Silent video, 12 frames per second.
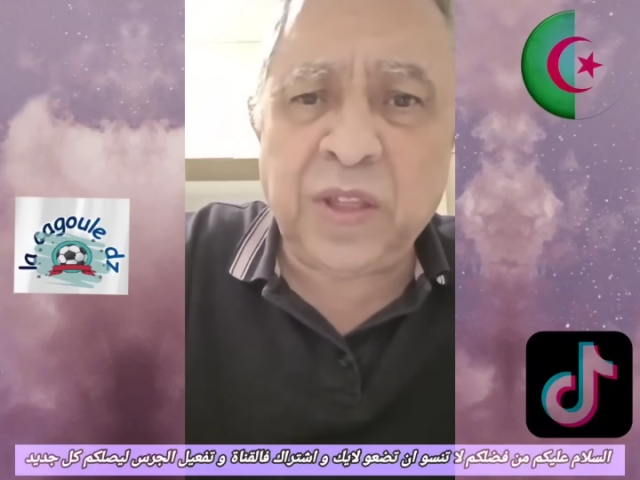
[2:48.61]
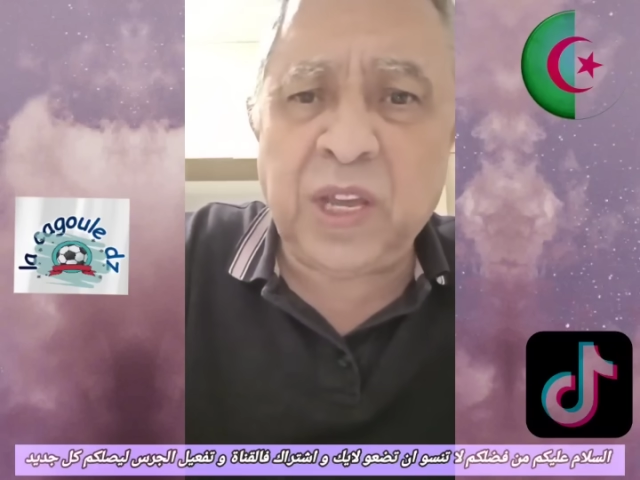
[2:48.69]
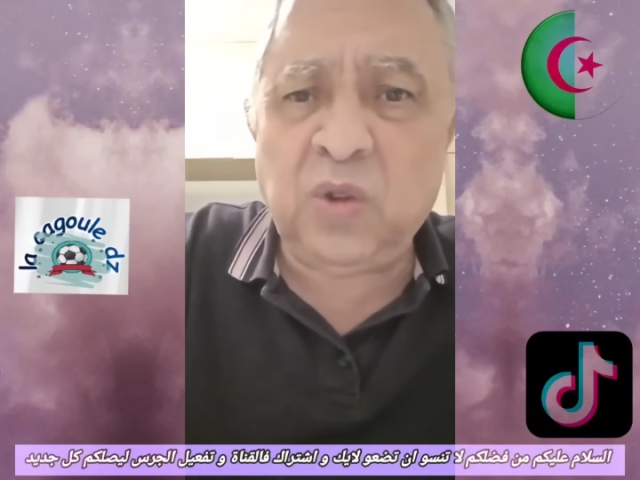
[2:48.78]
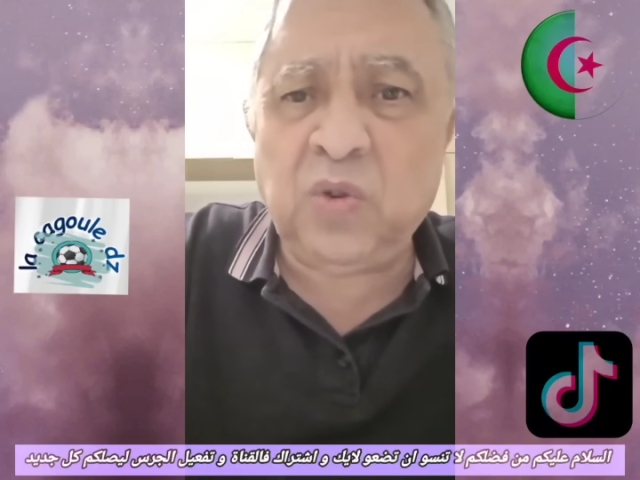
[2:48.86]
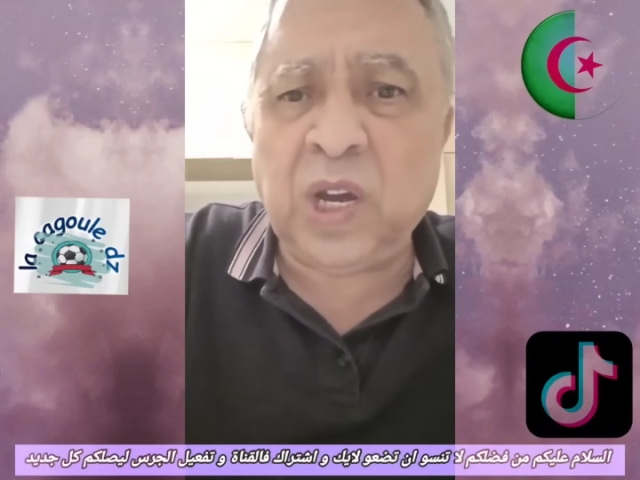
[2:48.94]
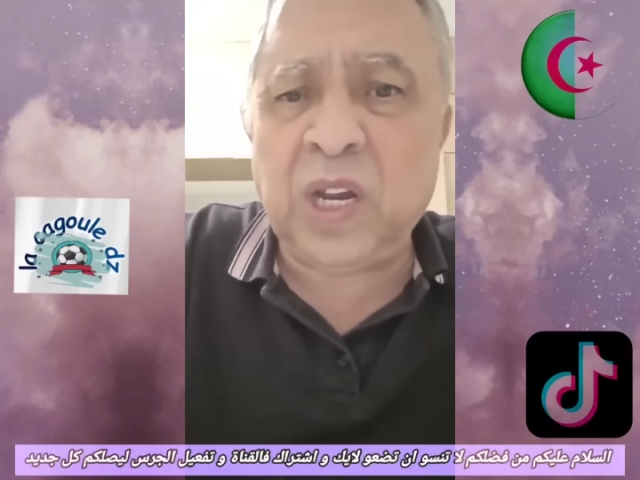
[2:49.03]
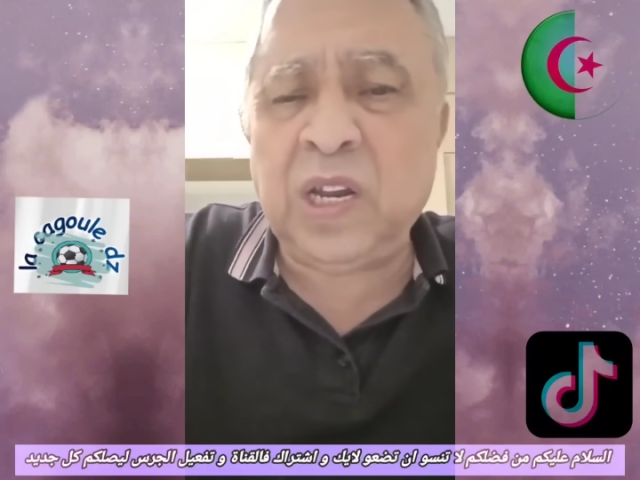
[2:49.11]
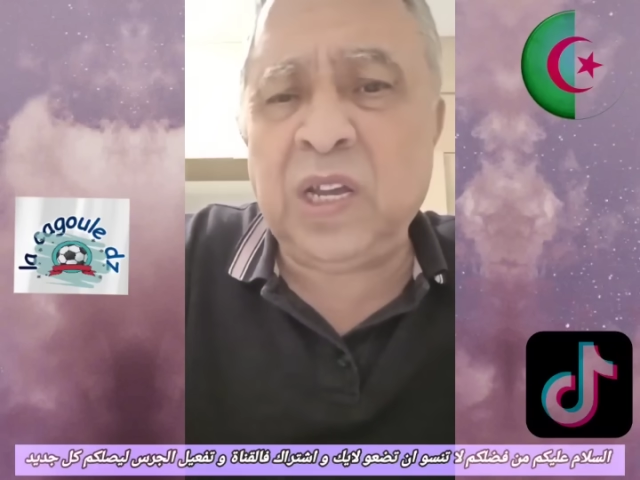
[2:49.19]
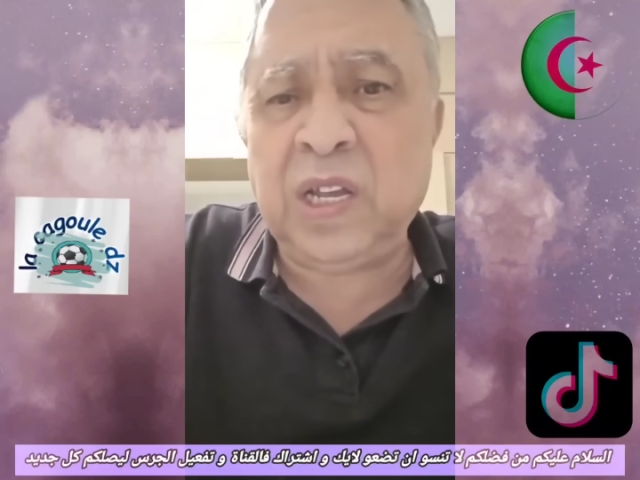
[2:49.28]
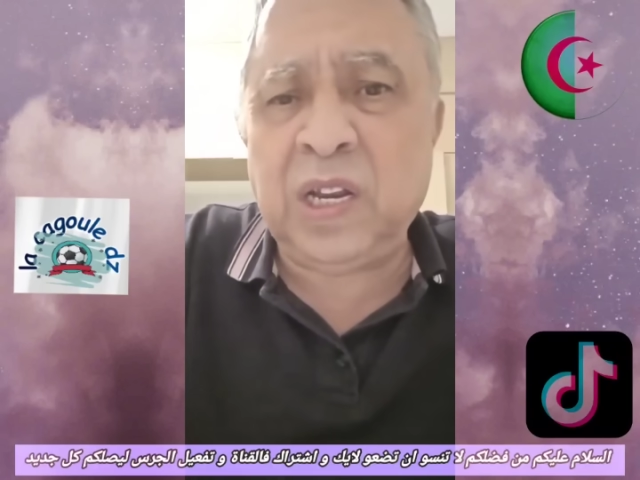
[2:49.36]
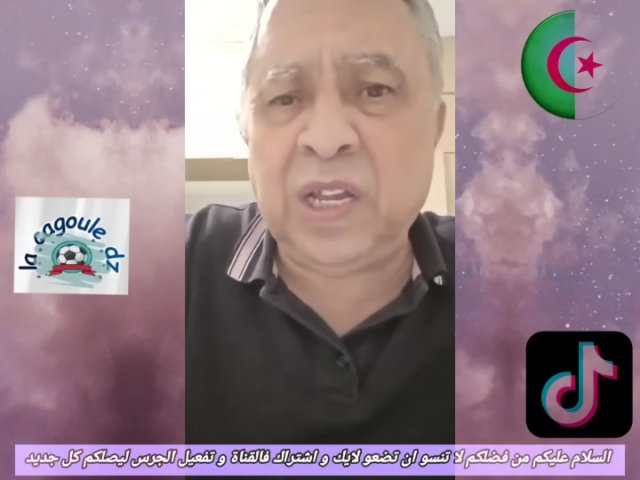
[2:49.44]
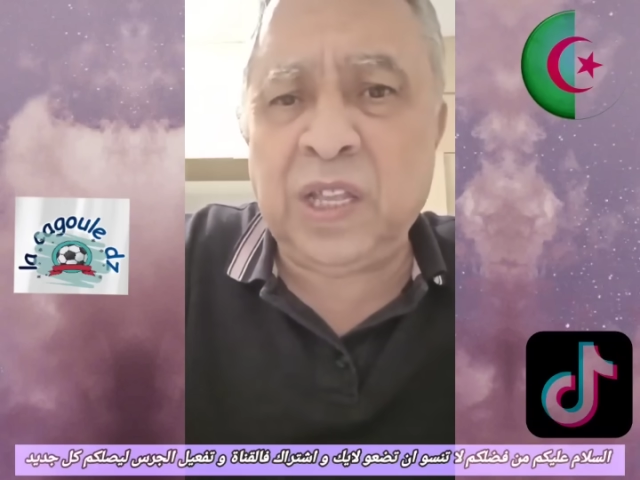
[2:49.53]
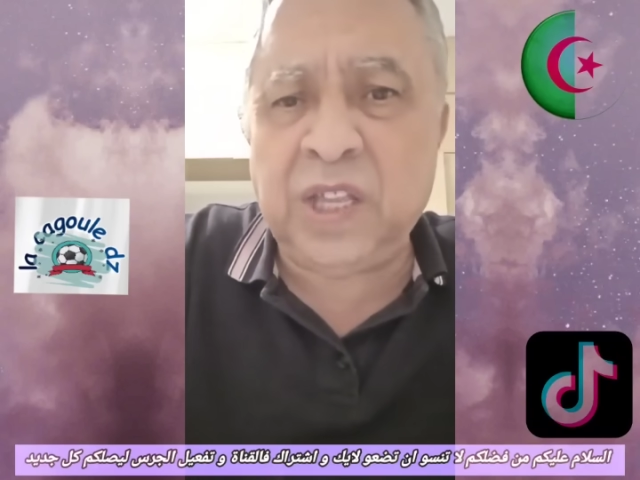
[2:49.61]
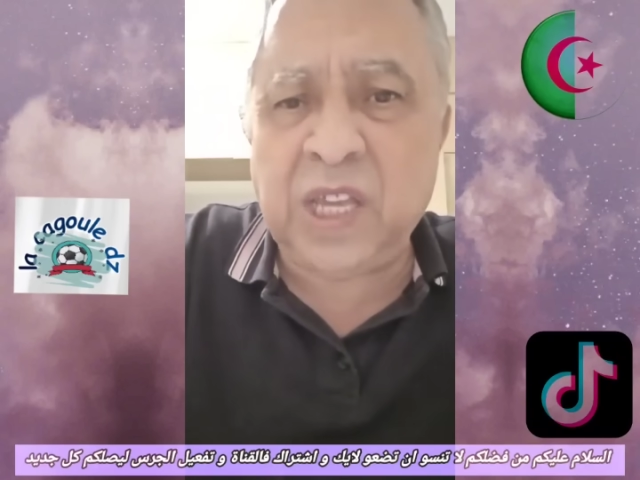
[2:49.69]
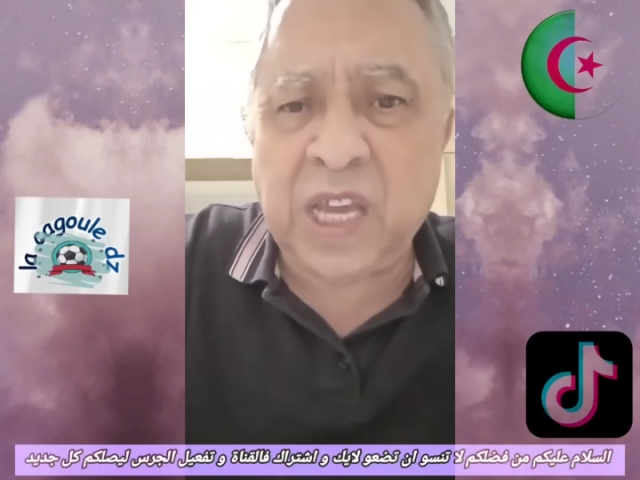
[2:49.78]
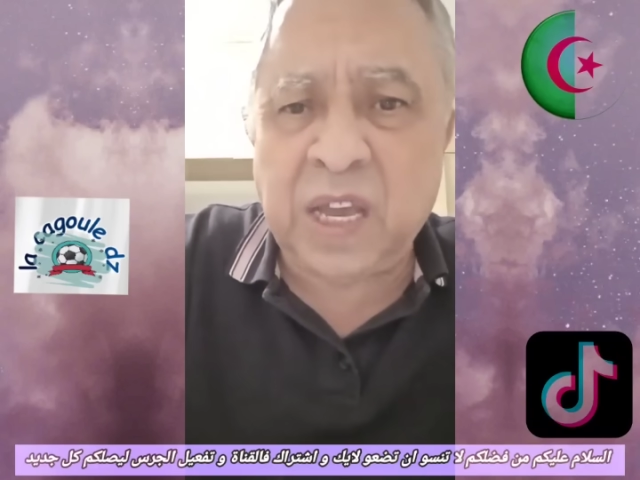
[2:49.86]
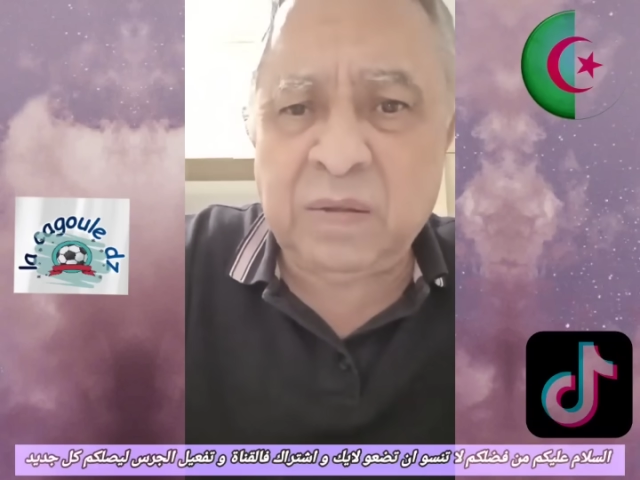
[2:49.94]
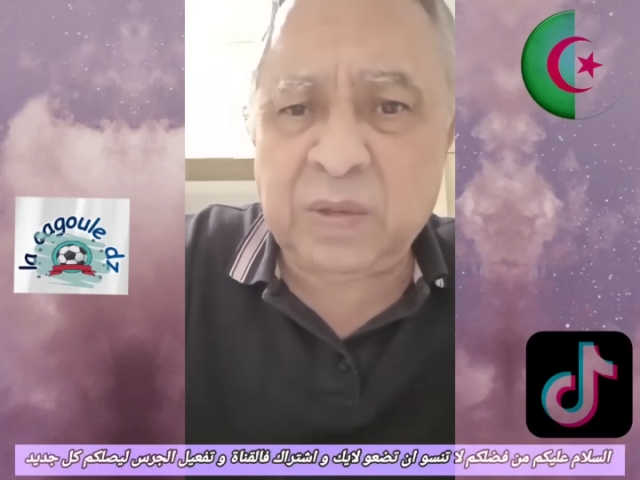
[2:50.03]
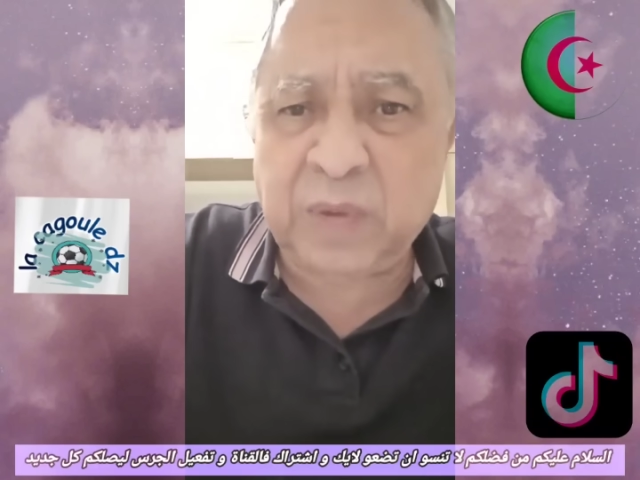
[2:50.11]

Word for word: هذه اللغه الهنديه ما